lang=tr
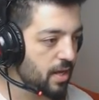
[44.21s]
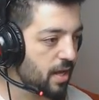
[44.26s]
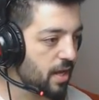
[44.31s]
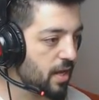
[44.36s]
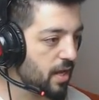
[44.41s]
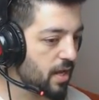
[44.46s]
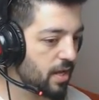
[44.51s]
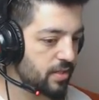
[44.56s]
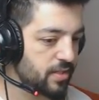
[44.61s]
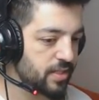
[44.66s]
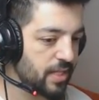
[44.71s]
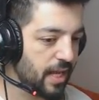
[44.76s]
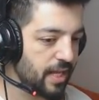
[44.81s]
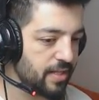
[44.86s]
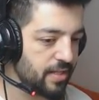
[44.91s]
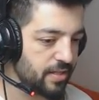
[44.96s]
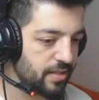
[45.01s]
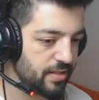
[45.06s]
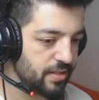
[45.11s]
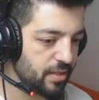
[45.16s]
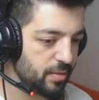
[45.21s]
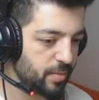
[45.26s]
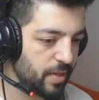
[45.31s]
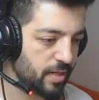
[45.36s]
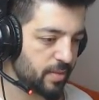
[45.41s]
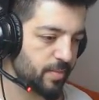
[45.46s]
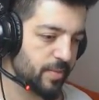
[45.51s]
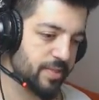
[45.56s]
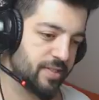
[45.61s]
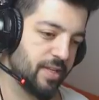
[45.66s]
Ee, diğerlerinde
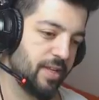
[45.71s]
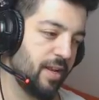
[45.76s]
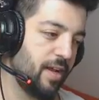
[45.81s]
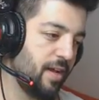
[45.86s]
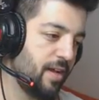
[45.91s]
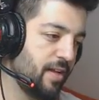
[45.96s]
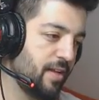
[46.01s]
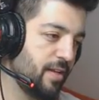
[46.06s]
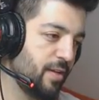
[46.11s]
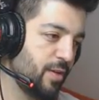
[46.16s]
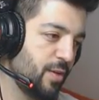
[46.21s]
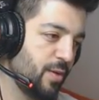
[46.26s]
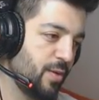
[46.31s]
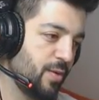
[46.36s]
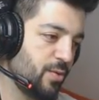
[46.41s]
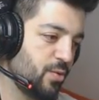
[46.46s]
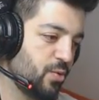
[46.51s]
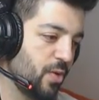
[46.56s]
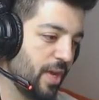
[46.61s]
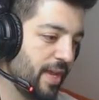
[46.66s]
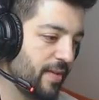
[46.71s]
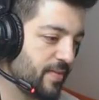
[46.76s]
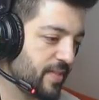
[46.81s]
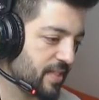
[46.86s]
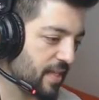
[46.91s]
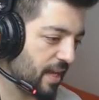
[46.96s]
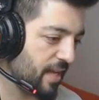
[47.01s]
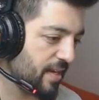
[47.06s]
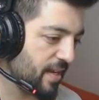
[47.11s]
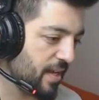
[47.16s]
bak mesela şu
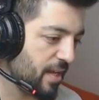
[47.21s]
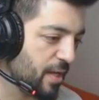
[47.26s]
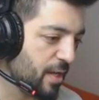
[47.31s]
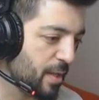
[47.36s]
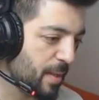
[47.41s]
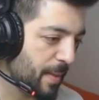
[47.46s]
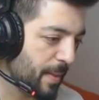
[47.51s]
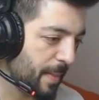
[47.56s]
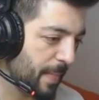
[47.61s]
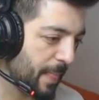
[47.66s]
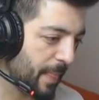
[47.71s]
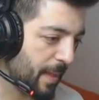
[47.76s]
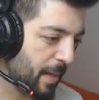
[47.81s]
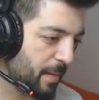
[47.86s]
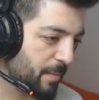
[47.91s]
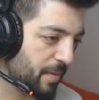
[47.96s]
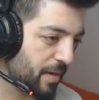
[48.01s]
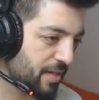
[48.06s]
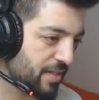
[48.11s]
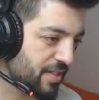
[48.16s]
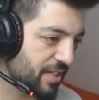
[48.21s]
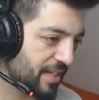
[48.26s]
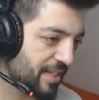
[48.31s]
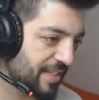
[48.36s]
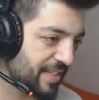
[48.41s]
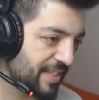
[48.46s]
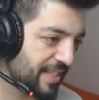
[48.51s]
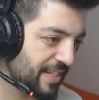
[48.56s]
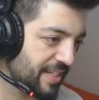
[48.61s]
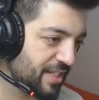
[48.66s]
efsane ama
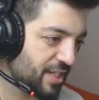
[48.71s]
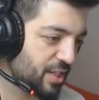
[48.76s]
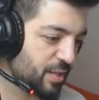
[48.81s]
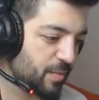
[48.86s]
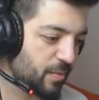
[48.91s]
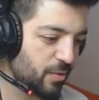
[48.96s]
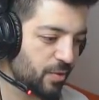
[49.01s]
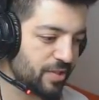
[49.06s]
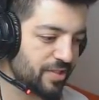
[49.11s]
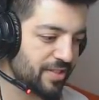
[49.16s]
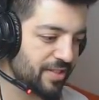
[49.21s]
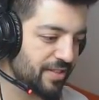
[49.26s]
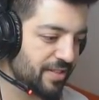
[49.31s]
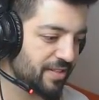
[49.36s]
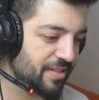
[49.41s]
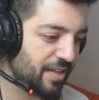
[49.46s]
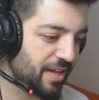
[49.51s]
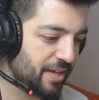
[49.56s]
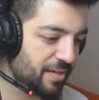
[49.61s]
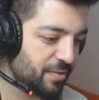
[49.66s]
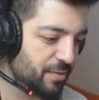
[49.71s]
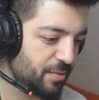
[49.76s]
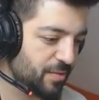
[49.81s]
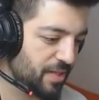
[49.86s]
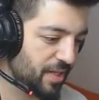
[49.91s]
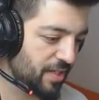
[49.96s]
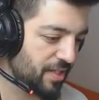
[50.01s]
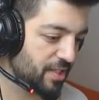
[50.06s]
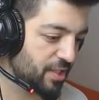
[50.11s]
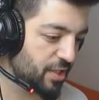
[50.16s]
aşağıdakilerin çıkma olasılığı daha
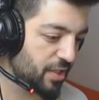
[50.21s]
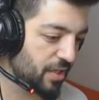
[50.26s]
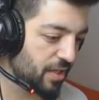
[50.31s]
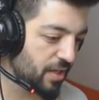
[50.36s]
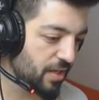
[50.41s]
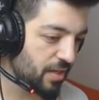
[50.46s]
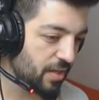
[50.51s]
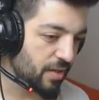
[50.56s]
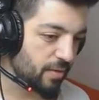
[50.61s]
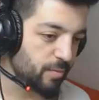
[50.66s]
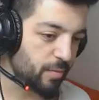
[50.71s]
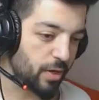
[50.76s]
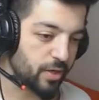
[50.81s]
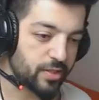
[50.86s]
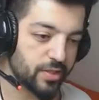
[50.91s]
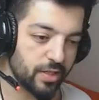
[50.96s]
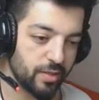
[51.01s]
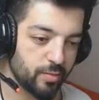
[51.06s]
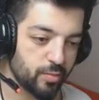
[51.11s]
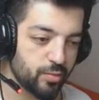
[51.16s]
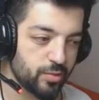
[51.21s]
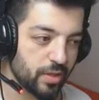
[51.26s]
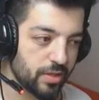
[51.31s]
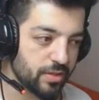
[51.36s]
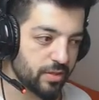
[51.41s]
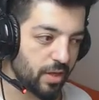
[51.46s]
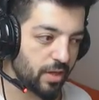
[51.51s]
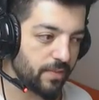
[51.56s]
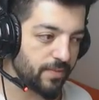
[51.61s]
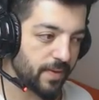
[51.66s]
yüksek ki baksana
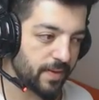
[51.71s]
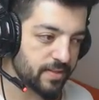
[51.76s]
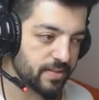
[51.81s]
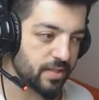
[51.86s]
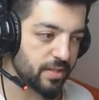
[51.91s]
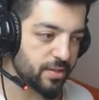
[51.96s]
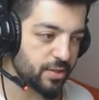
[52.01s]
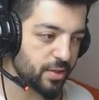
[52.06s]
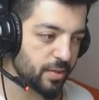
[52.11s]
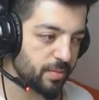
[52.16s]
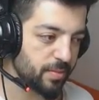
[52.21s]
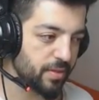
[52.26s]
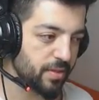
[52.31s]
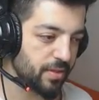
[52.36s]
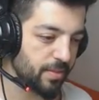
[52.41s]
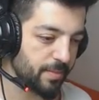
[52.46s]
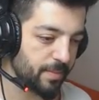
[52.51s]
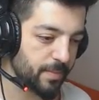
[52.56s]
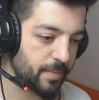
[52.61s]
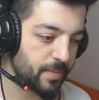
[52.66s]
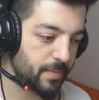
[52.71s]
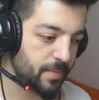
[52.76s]
bundan daha fazla açabilirim.